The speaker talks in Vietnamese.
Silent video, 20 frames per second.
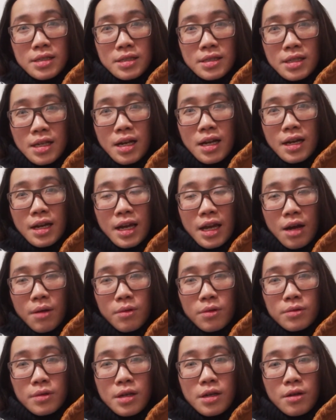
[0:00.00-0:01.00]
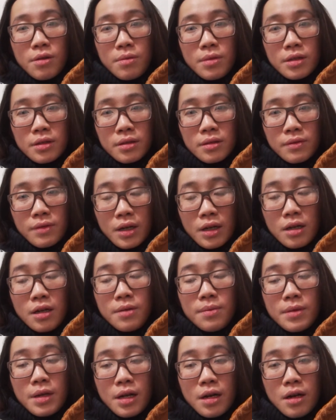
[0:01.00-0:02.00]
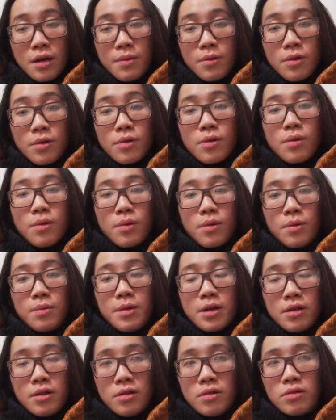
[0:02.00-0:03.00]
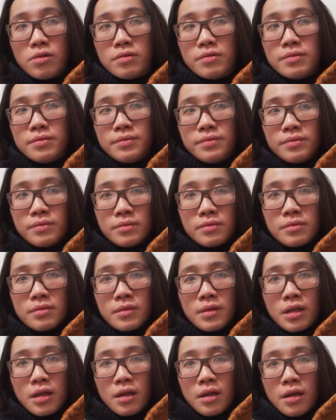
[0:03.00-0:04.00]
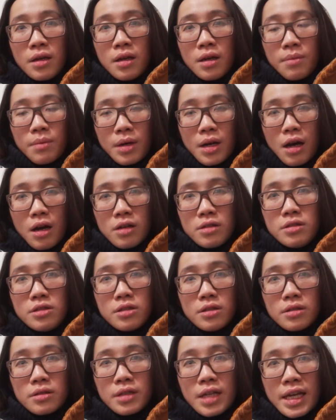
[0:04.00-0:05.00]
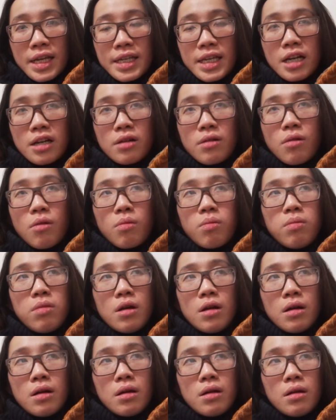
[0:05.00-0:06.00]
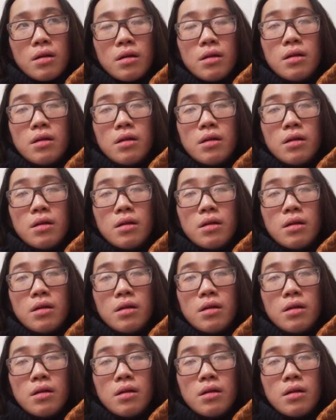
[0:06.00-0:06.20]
sẽ là ngày học đầu tiên của mình và cái lớp này lớp cuối cùng của mình luôn mình ở trường này chắc cũng uh,